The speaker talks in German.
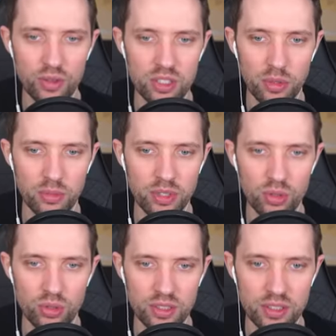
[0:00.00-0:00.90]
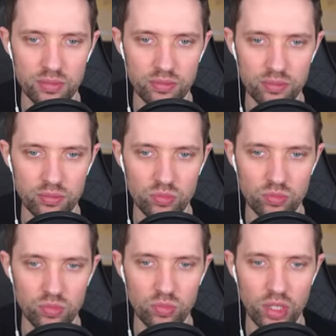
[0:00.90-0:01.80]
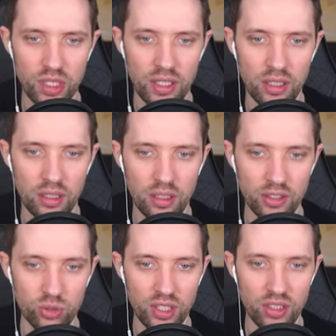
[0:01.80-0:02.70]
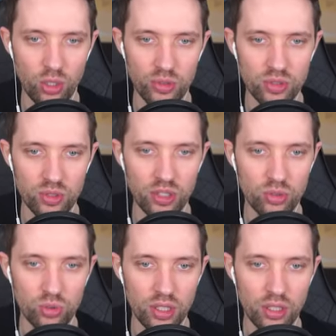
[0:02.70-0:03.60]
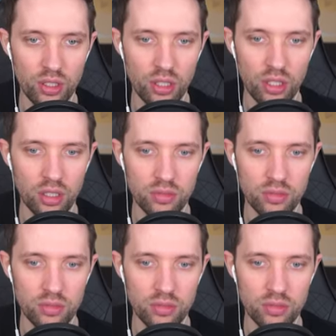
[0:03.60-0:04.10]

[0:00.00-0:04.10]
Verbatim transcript: für. Das machen wir mal kurz. Also ich hatte, glaube ich, sogar genug. Egal.